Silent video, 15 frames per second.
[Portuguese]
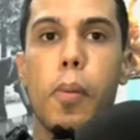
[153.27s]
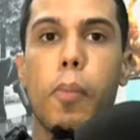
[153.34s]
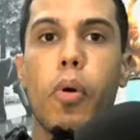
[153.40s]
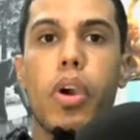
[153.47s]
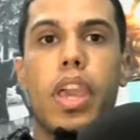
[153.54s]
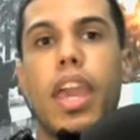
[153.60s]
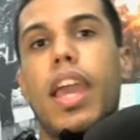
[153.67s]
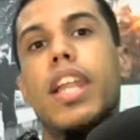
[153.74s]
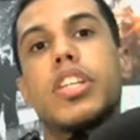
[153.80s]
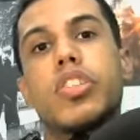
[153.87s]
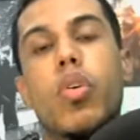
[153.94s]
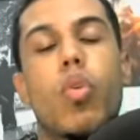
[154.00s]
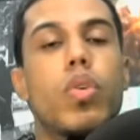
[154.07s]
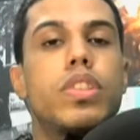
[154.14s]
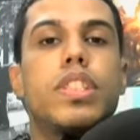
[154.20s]
porque eles
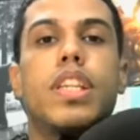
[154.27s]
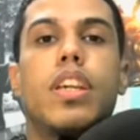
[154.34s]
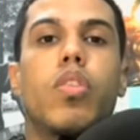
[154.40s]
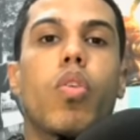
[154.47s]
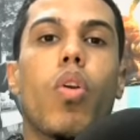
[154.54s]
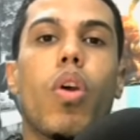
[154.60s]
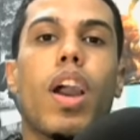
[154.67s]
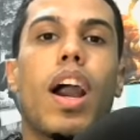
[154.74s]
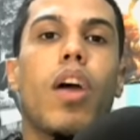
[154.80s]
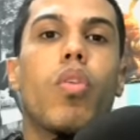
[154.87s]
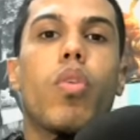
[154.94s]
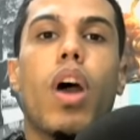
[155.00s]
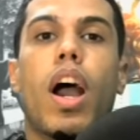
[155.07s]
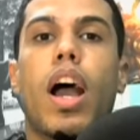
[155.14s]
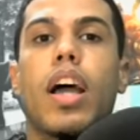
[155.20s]
não conseguiram
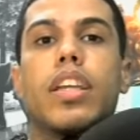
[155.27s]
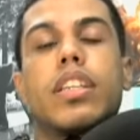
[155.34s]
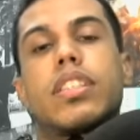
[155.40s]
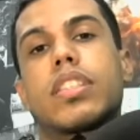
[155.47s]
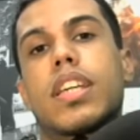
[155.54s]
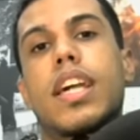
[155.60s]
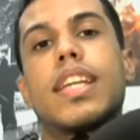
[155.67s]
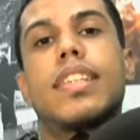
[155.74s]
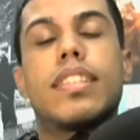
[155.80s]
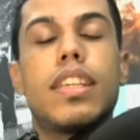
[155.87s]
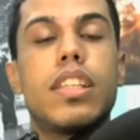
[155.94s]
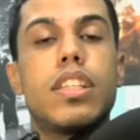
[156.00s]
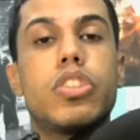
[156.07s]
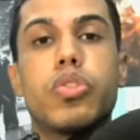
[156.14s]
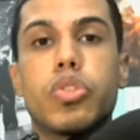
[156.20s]
colocar as
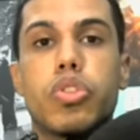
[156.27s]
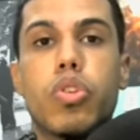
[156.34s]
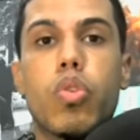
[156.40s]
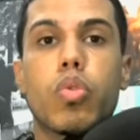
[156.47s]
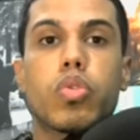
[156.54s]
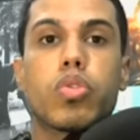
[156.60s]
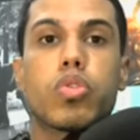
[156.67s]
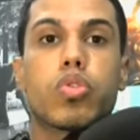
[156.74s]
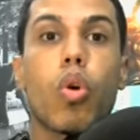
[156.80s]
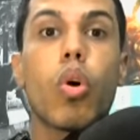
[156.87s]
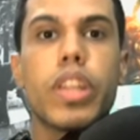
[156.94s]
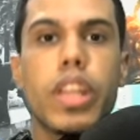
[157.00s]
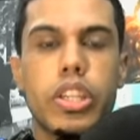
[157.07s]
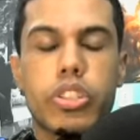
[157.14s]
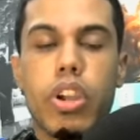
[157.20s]
cutscenes do jogo
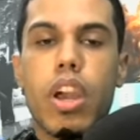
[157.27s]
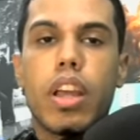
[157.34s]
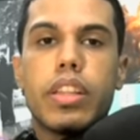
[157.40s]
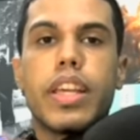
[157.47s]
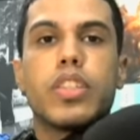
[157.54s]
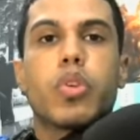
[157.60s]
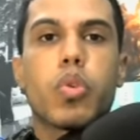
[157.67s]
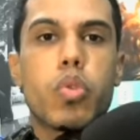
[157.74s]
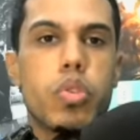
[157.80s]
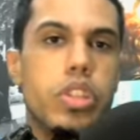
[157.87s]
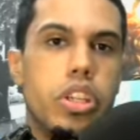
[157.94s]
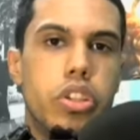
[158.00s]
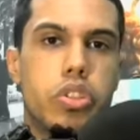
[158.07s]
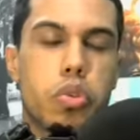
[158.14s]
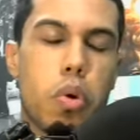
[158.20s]
todas dentro do
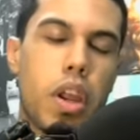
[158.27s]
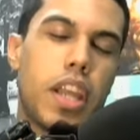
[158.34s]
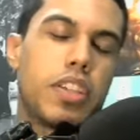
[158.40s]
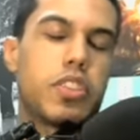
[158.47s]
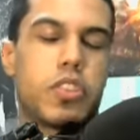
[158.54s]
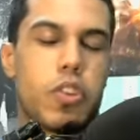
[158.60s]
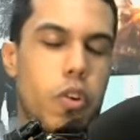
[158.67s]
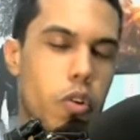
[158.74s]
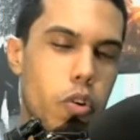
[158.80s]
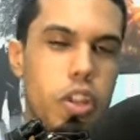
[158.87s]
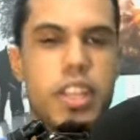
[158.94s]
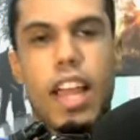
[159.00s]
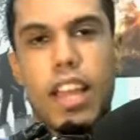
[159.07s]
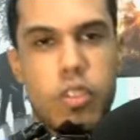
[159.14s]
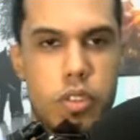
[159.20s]
disco. Olha só,
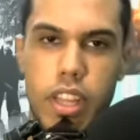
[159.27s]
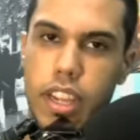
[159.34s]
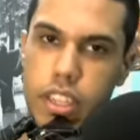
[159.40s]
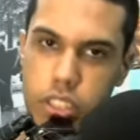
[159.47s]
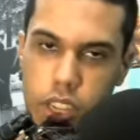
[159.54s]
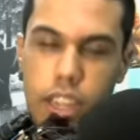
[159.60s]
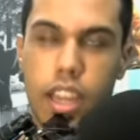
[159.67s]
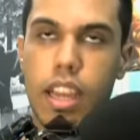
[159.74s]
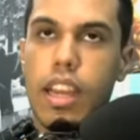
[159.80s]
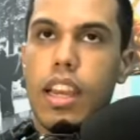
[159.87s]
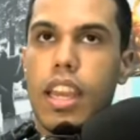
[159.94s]
coitado deles, né?